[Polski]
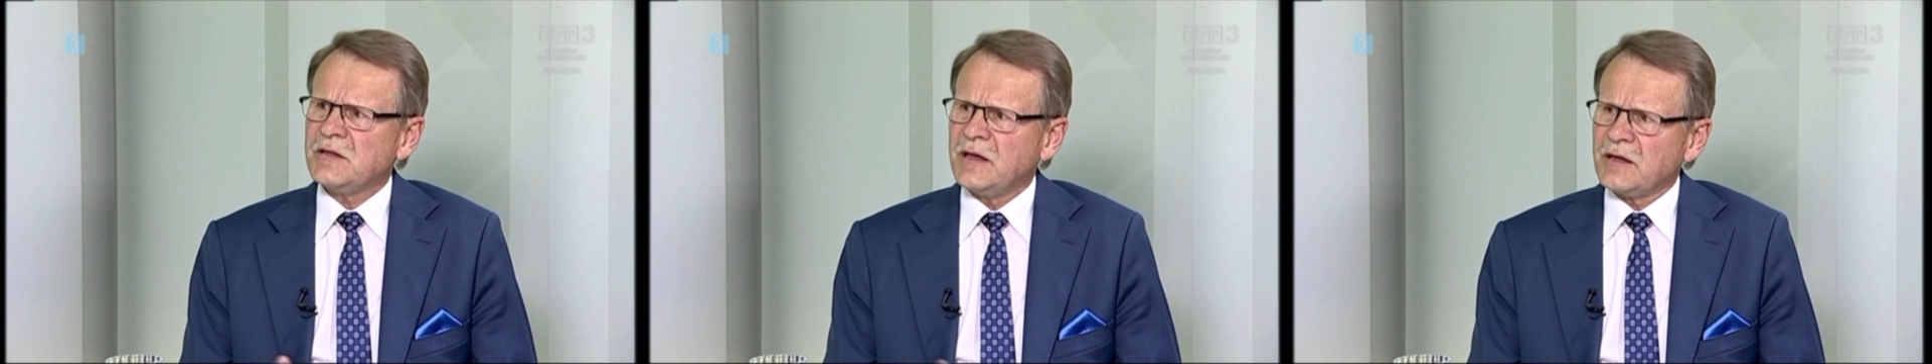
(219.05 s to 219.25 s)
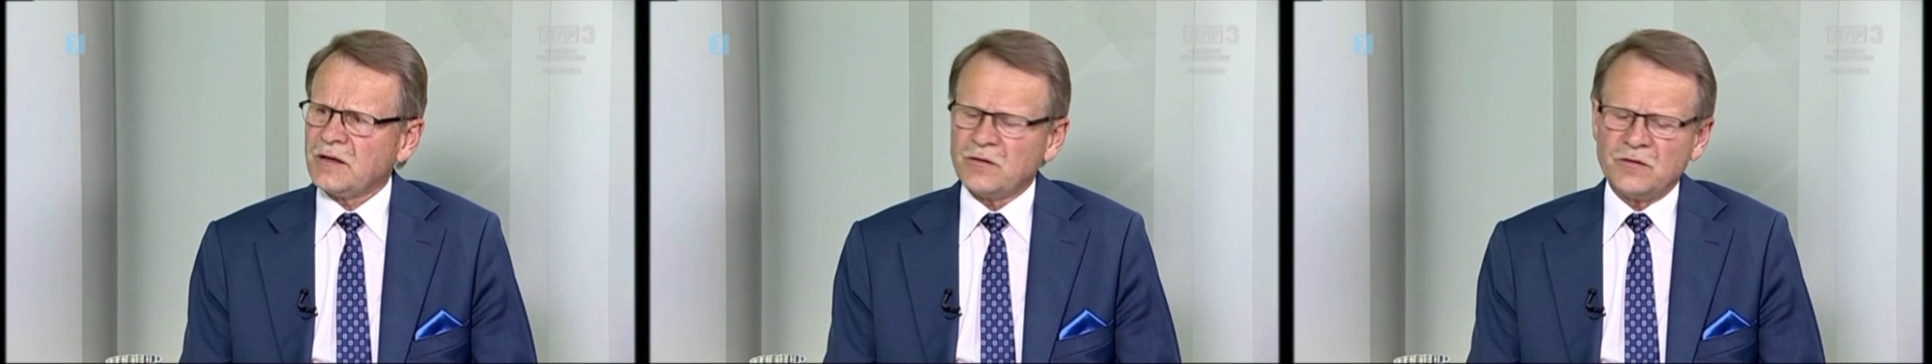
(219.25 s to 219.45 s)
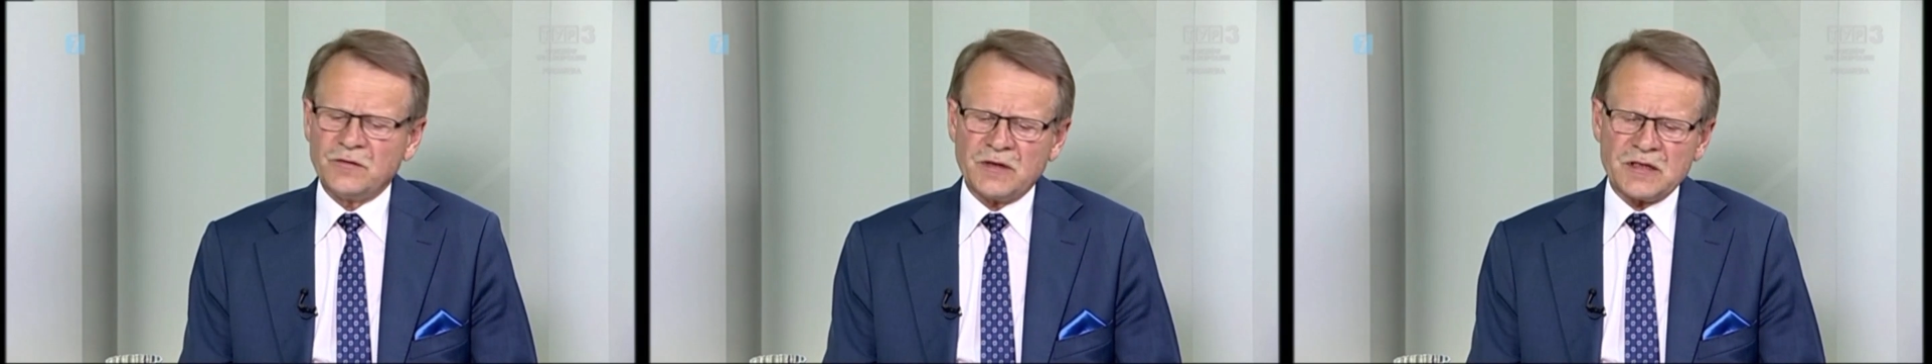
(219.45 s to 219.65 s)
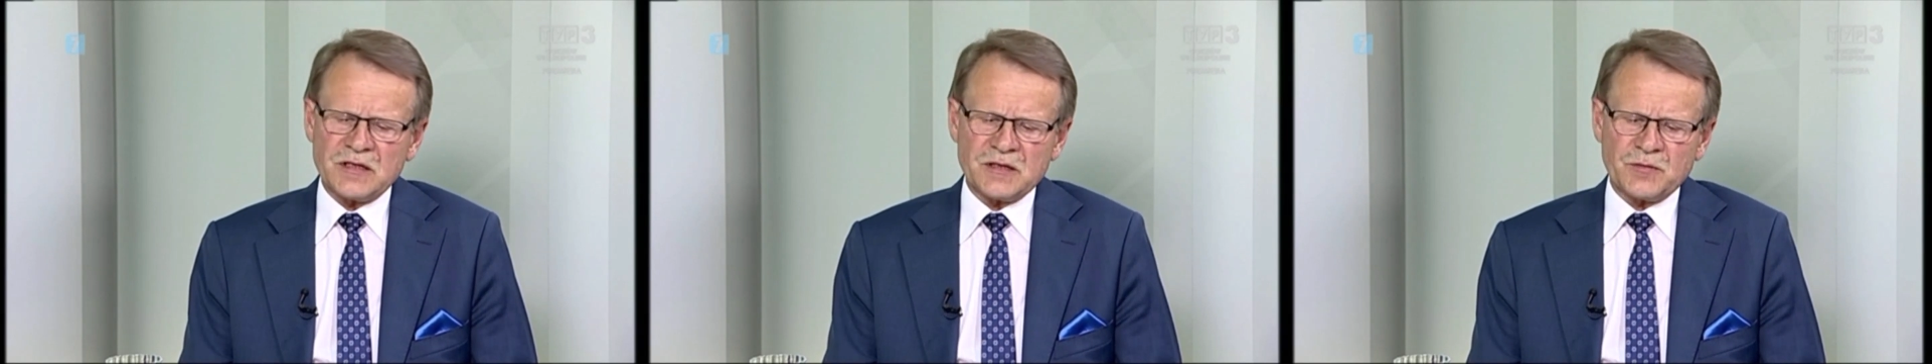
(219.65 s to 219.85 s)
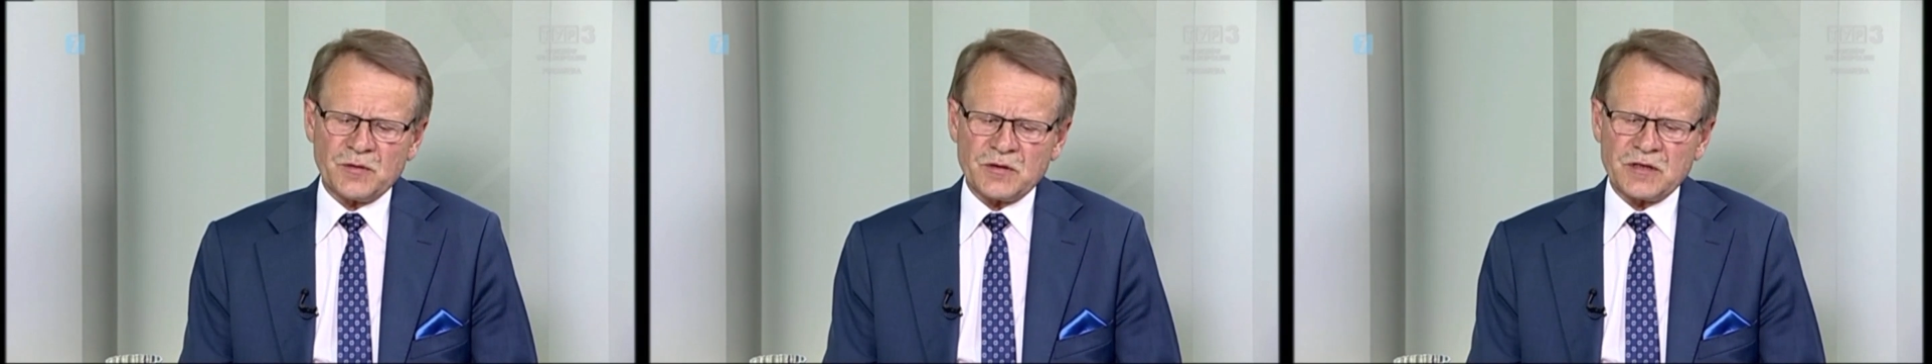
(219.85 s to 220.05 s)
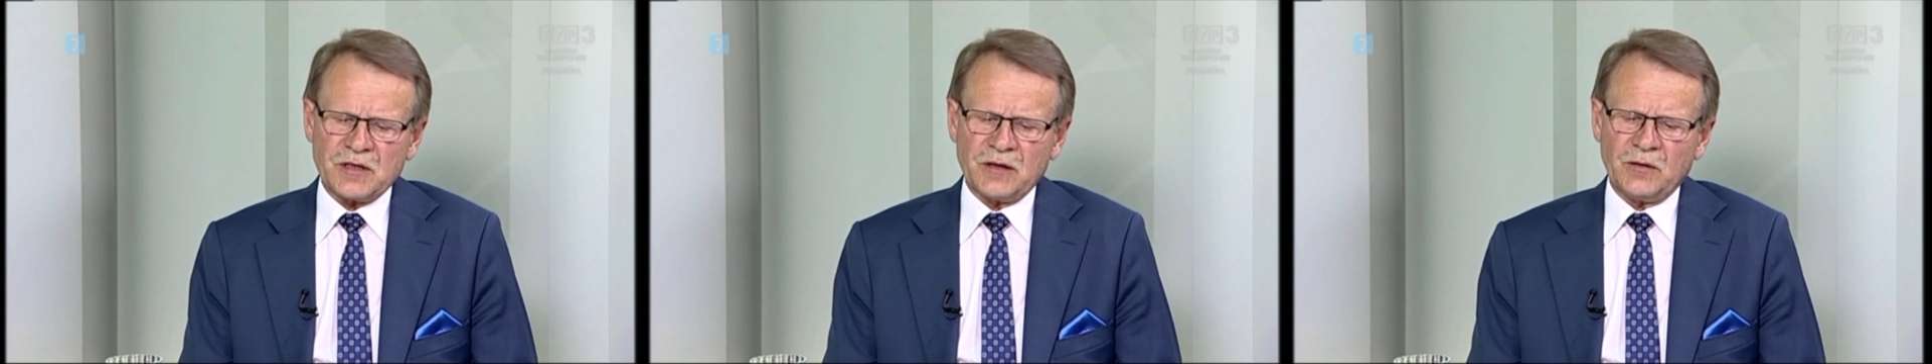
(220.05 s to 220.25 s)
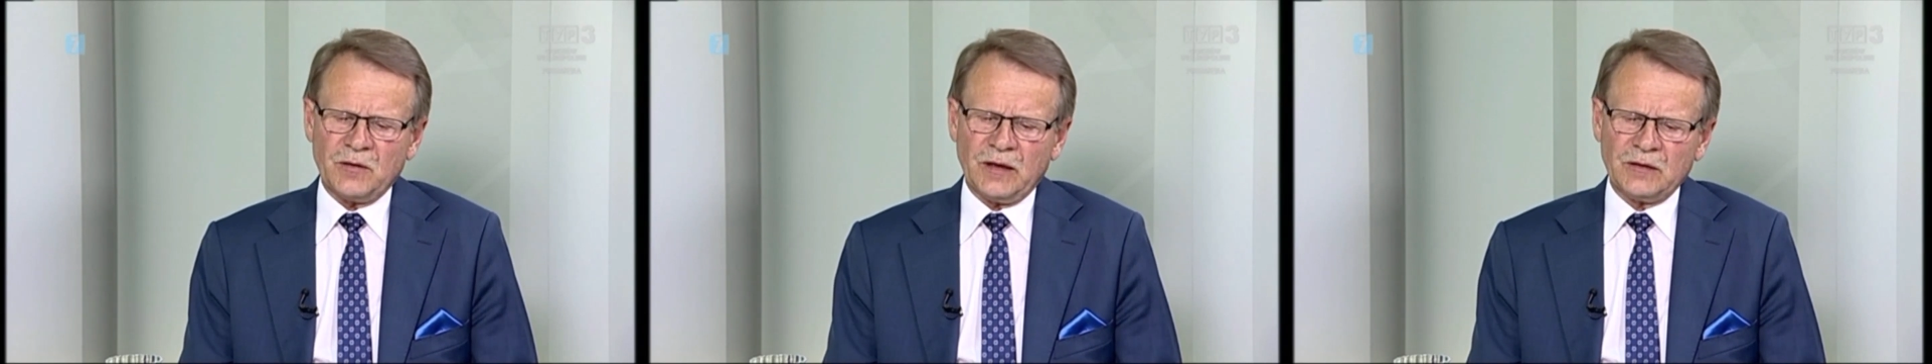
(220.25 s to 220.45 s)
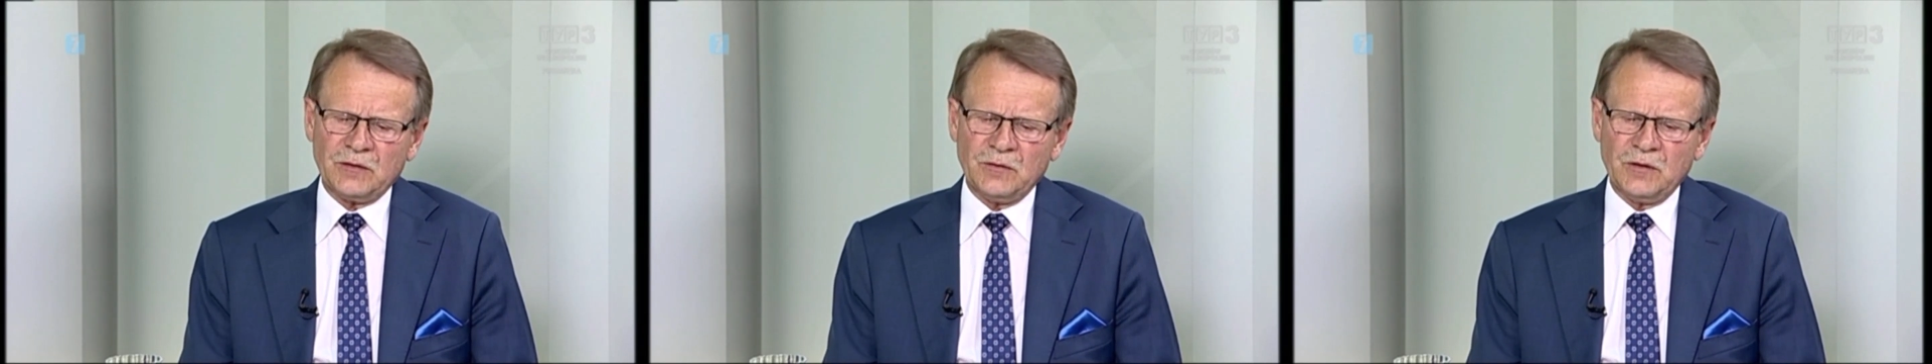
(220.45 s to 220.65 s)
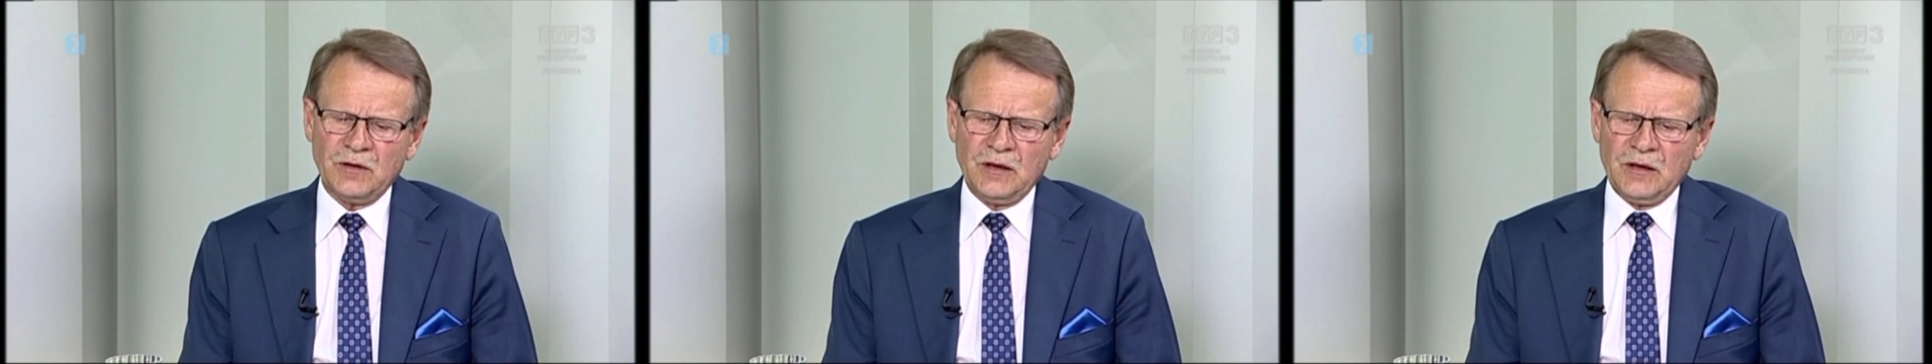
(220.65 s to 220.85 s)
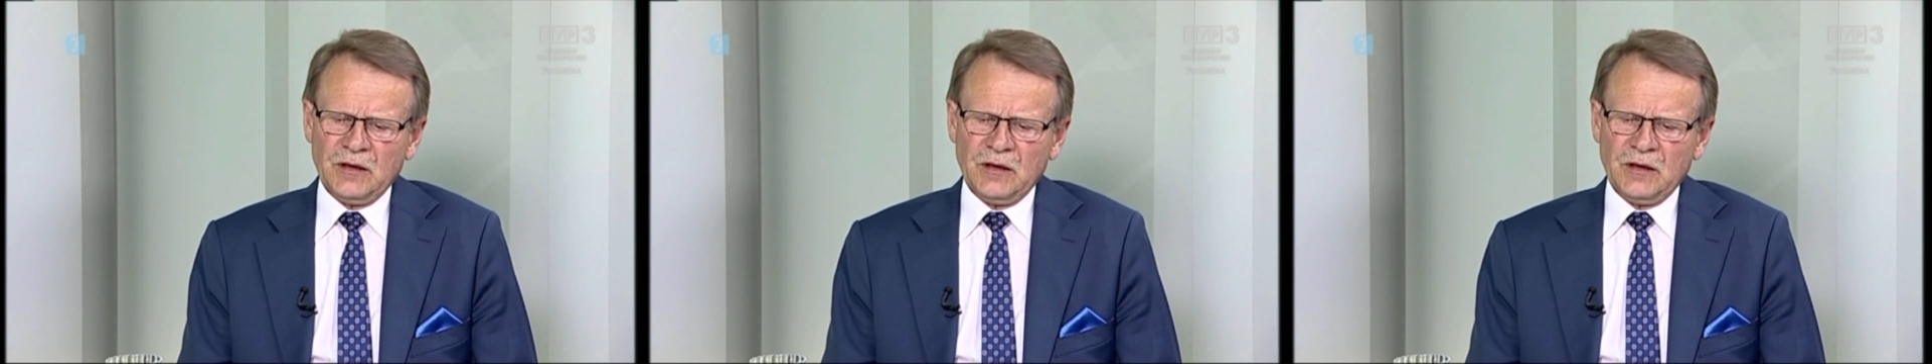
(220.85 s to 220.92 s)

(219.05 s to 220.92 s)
na rynku właśnie z Polskiego Ładu,